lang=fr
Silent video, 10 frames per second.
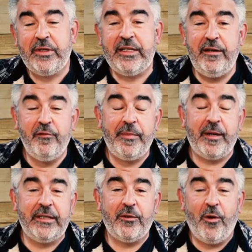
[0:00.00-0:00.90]
qui vous
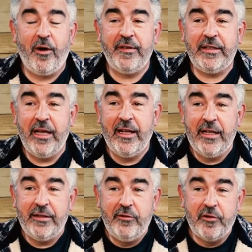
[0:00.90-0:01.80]
permettront en fait
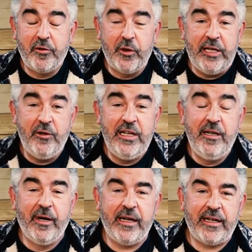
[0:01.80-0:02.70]
de stocker une
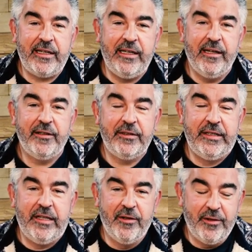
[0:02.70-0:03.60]
librairie
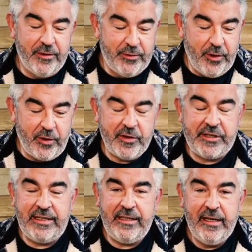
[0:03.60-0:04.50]
de
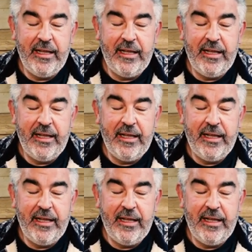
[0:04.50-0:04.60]
recettes